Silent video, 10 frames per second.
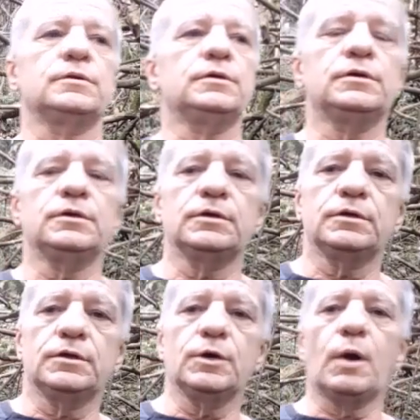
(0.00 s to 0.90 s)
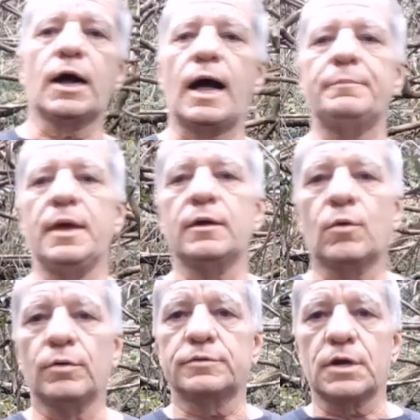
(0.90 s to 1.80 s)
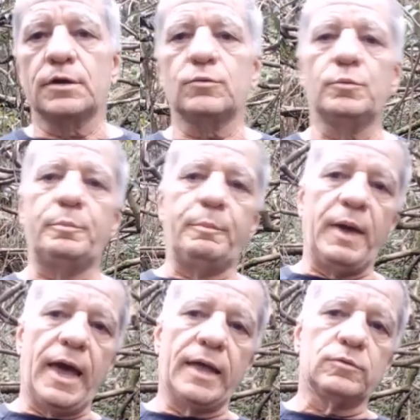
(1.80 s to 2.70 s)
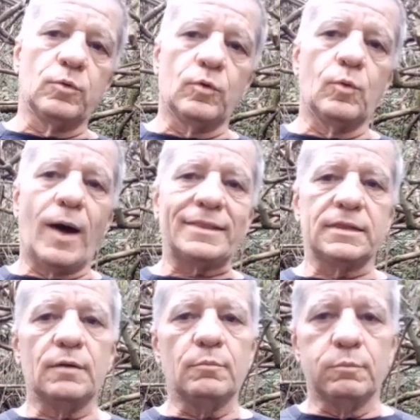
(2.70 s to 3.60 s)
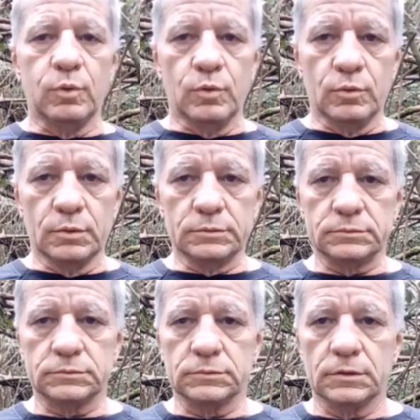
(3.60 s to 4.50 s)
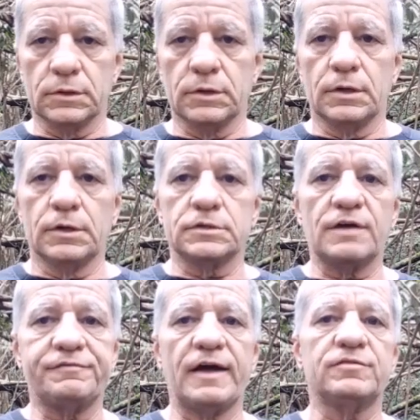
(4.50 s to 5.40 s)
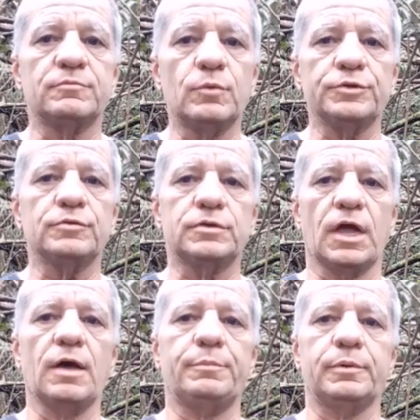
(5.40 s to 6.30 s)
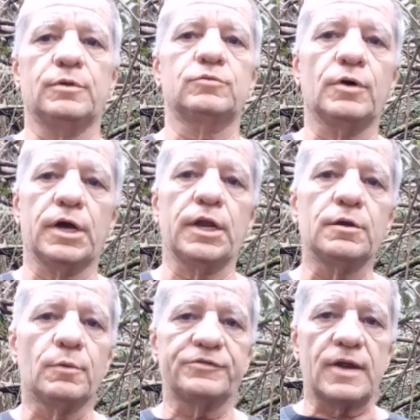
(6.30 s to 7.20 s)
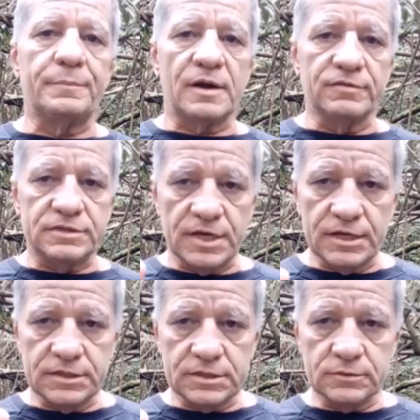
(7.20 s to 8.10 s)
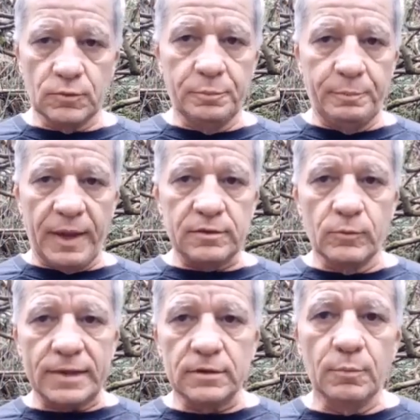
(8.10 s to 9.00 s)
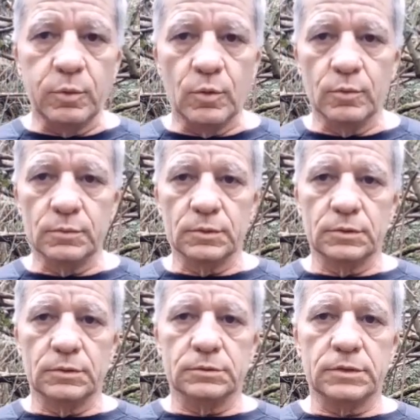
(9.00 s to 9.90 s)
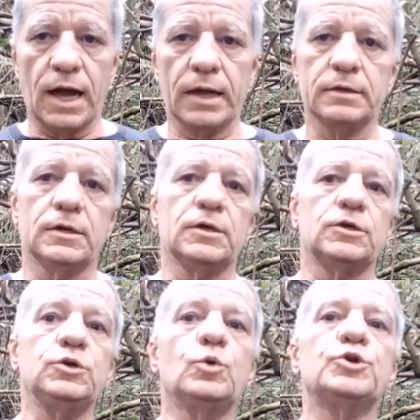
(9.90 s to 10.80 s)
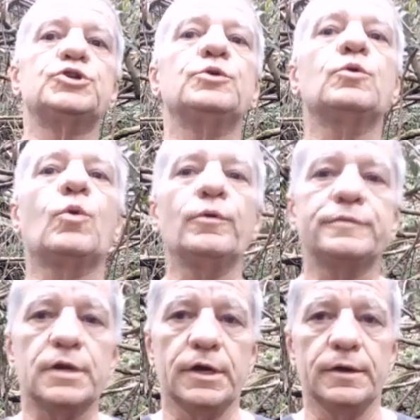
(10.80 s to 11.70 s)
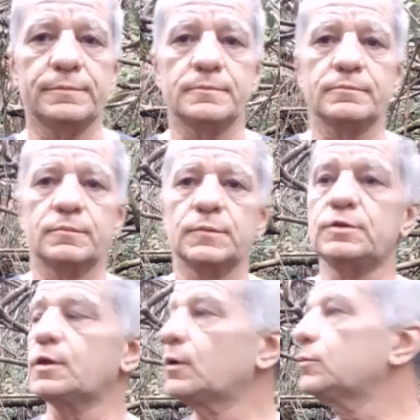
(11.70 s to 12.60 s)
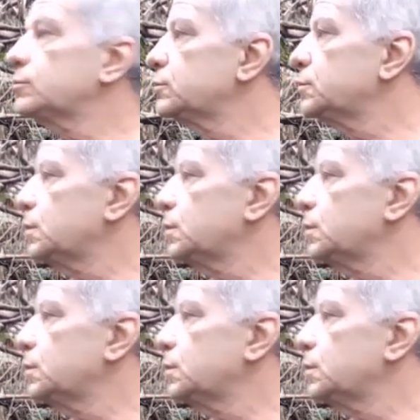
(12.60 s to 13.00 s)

E eu acabei encontrando o pé do guatambu. Já faz muito tempo que eu tô querendo mostrar para vocês o pé do guatambu, tá? E hoje eu encontrei. Então,